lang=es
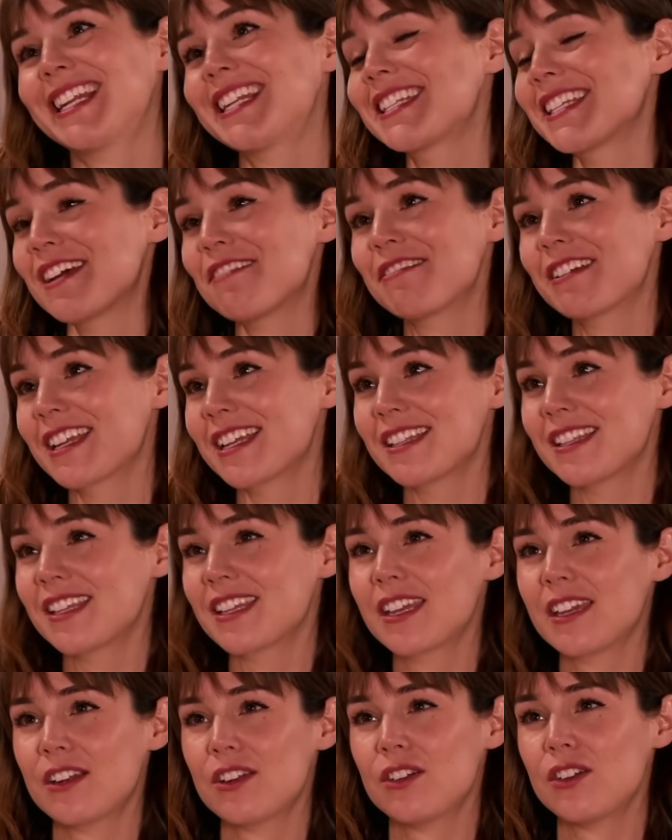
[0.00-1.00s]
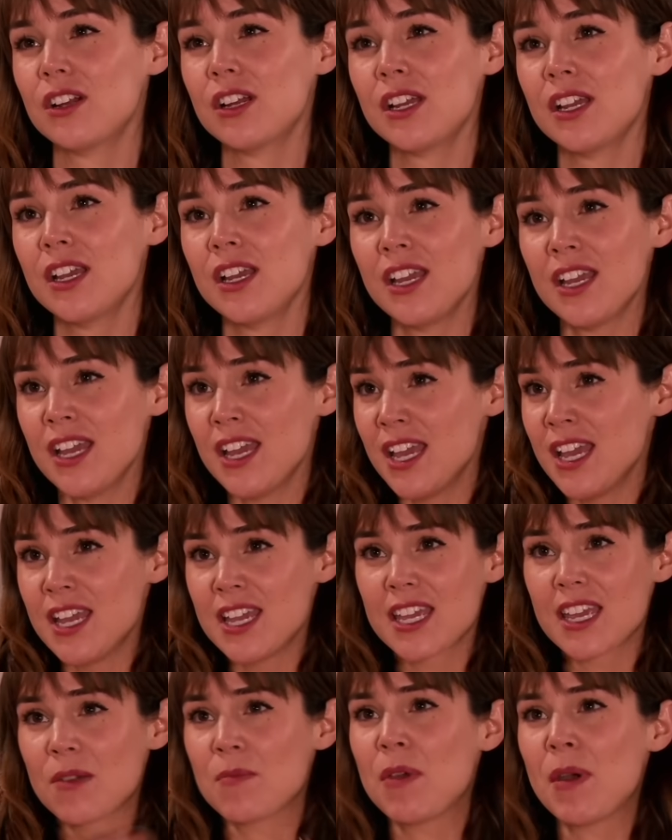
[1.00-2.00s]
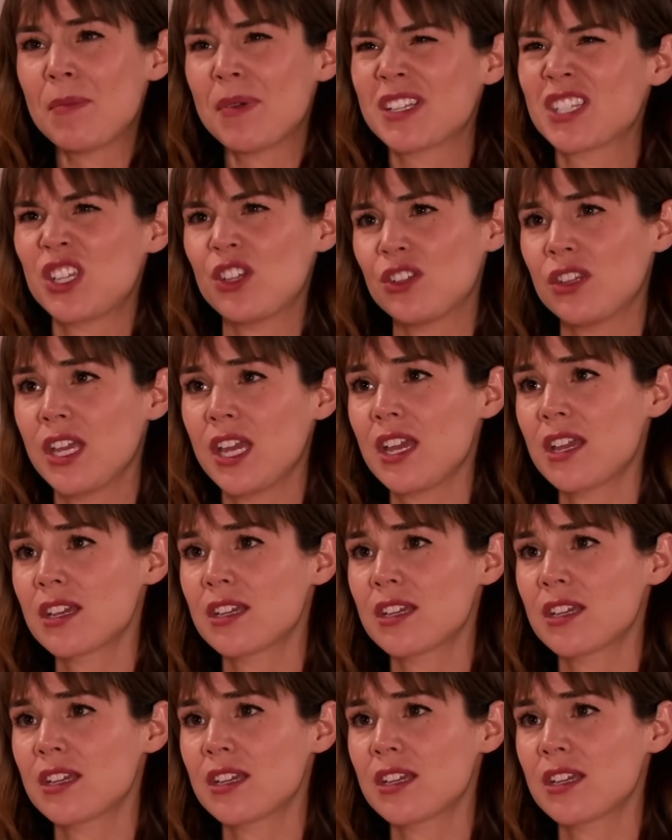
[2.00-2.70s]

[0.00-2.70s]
él sabe que te quiero y que me apasione.